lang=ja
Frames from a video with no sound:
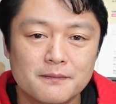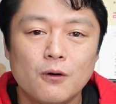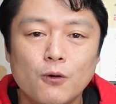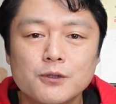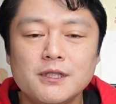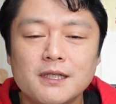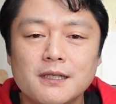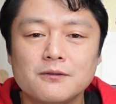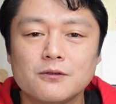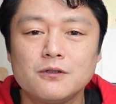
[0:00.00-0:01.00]
法人
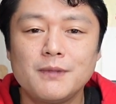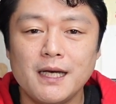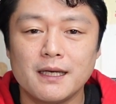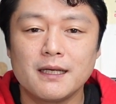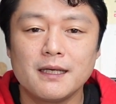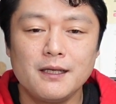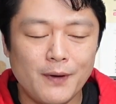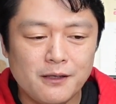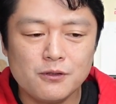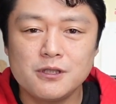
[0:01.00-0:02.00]
化する前、い
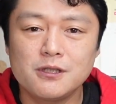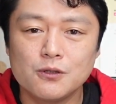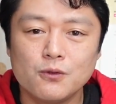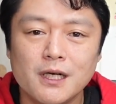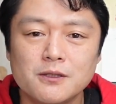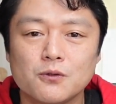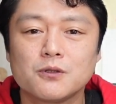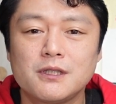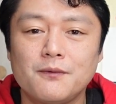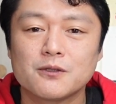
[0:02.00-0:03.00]
わゆる市場価値と
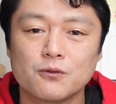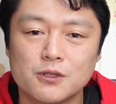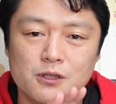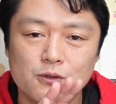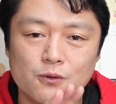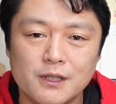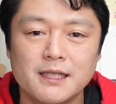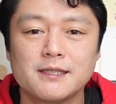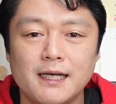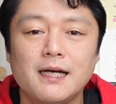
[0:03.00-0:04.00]
してはその市場
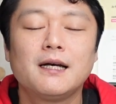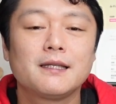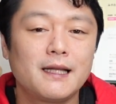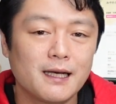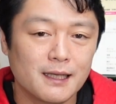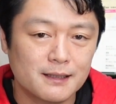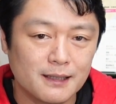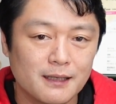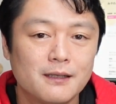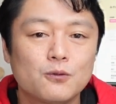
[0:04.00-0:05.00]
価値がなかっ
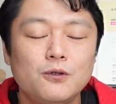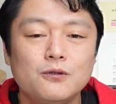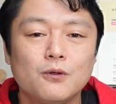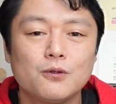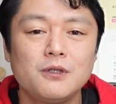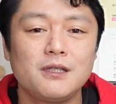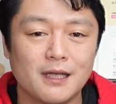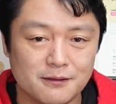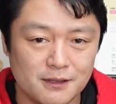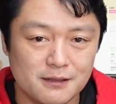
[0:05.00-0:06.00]
たということに
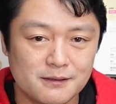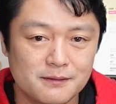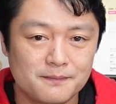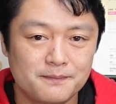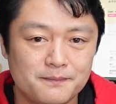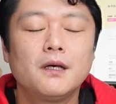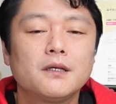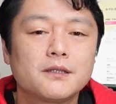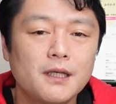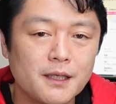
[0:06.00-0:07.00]
なるんです。
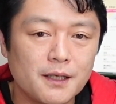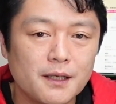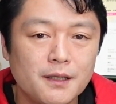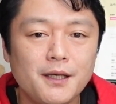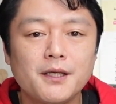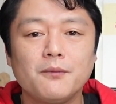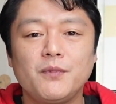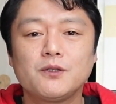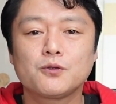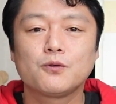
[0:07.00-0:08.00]
さらに、立憲民主